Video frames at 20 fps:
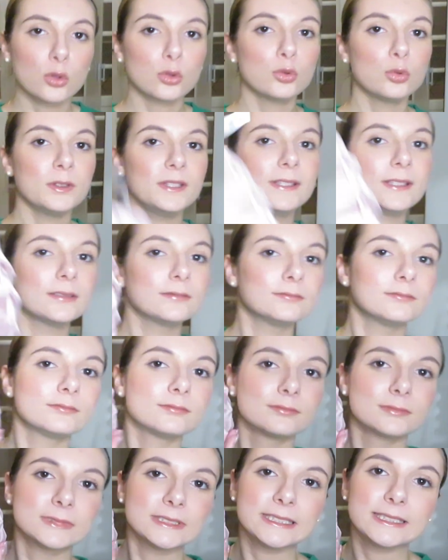ensuite
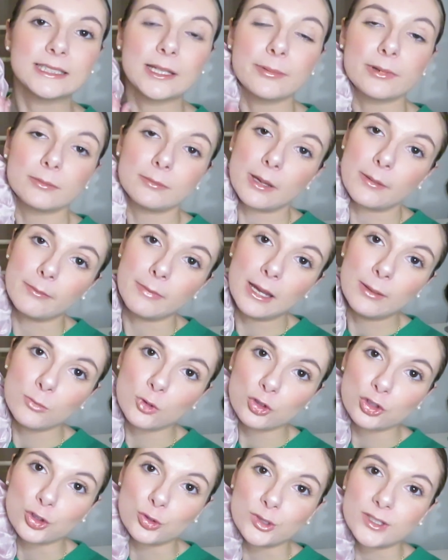c'est la part de ma
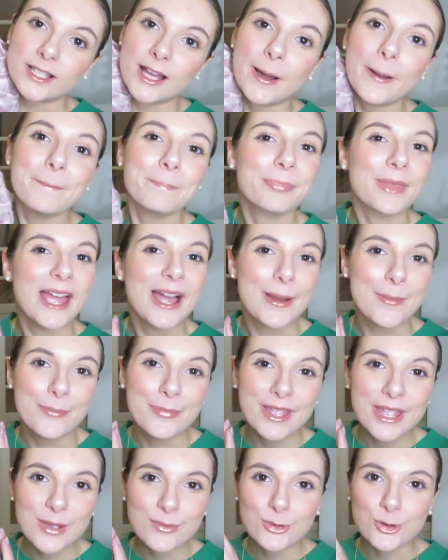maman, j'ai eu ça à
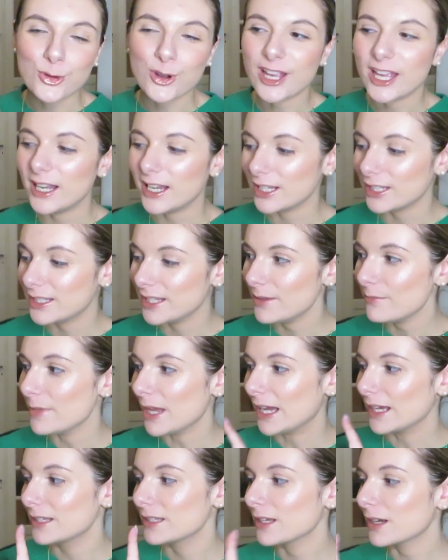BM, je crois qu'elle l'a acheté, mais
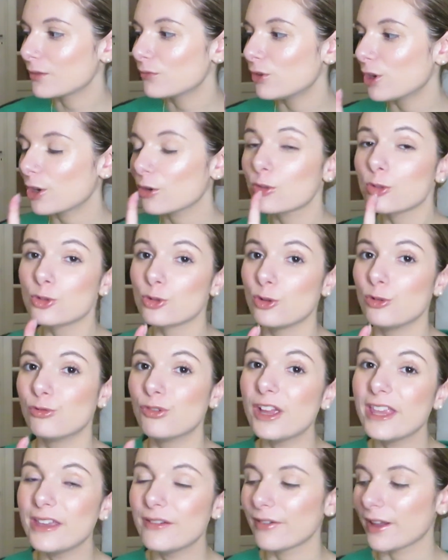à chaque fois que je le
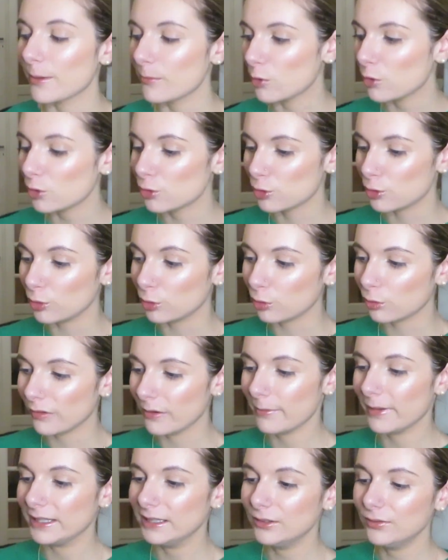voyais vraiment, je le trouvais
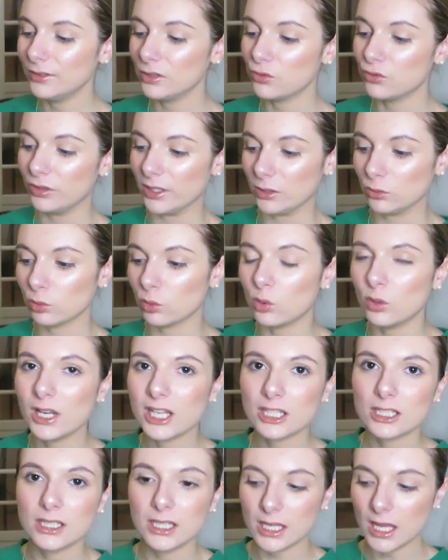magnifique, je voulais trop
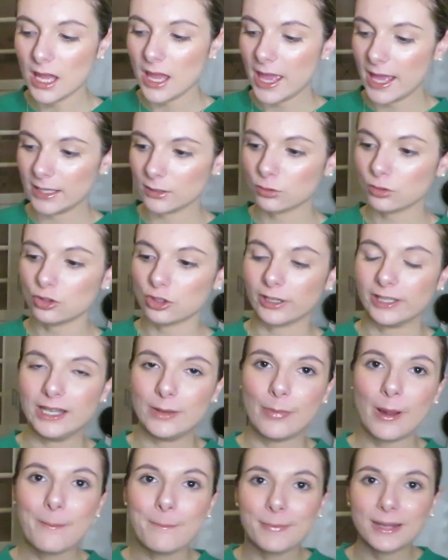l'acheter. Est-ce que genre il
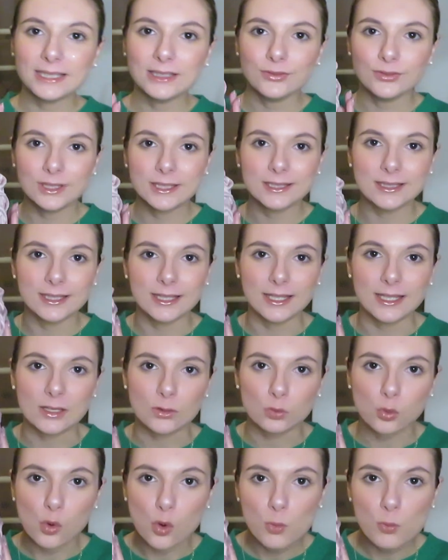est pas magnifique Il
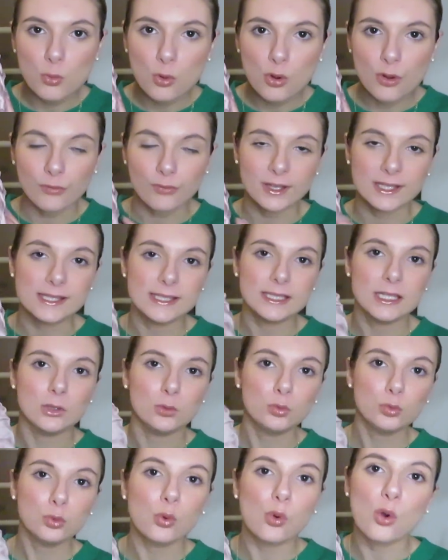est trop beau en fait, il
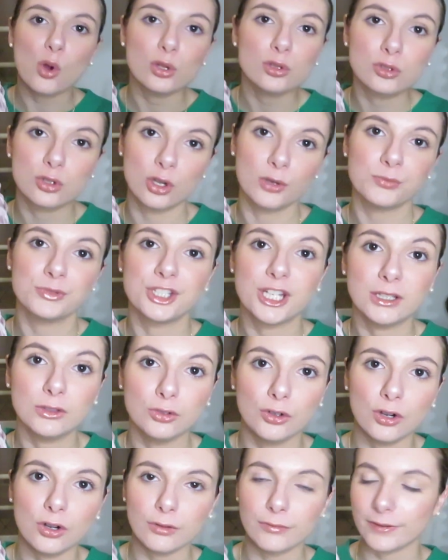est tout rose comme
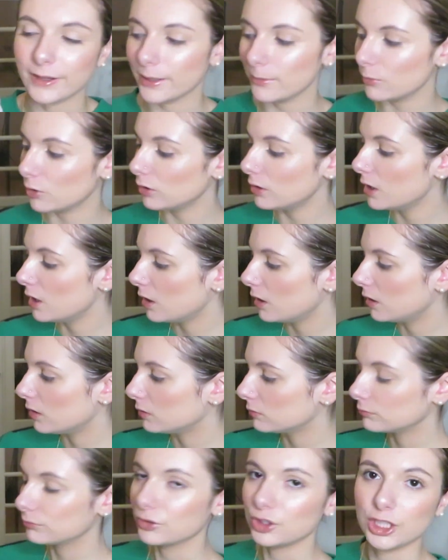j'adore, vraiment.
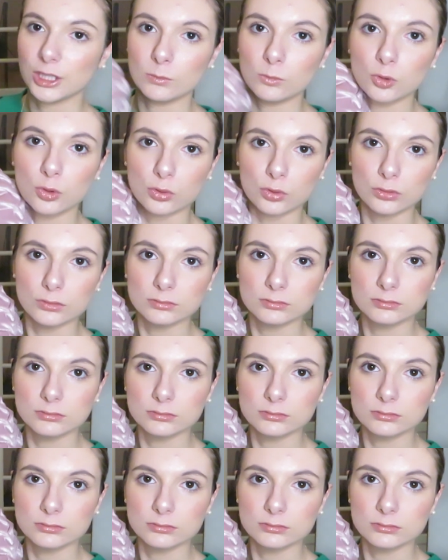J'aime trop.